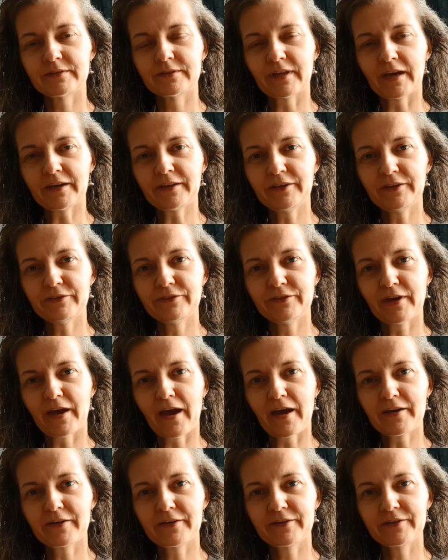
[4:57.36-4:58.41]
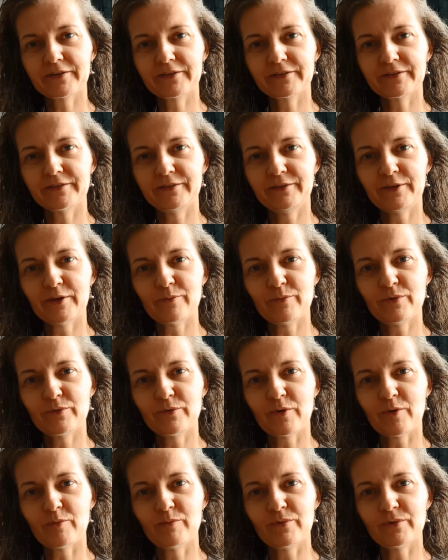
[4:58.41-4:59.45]
takie tak nie
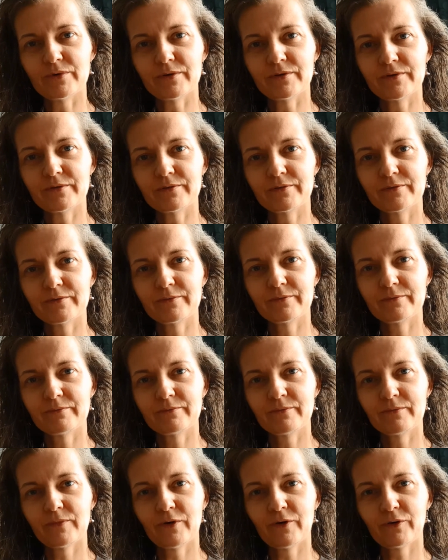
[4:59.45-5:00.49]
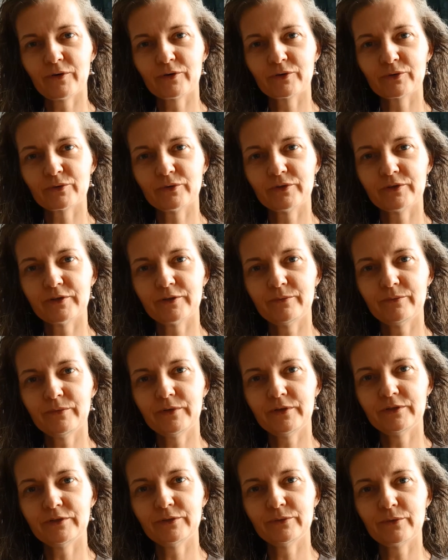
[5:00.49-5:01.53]
byłoby okrutnym
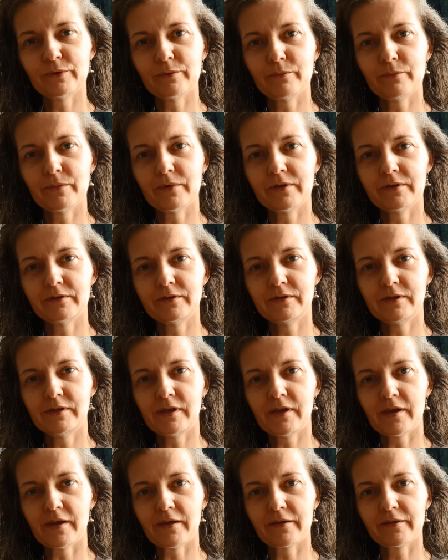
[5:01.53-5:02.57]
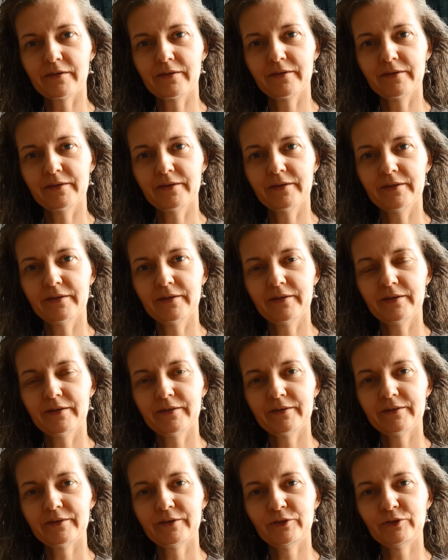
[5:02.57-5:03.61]
i złym nie
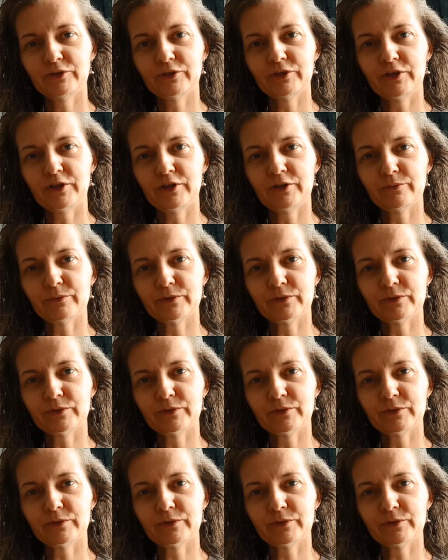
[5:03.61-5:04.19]
i czynieniem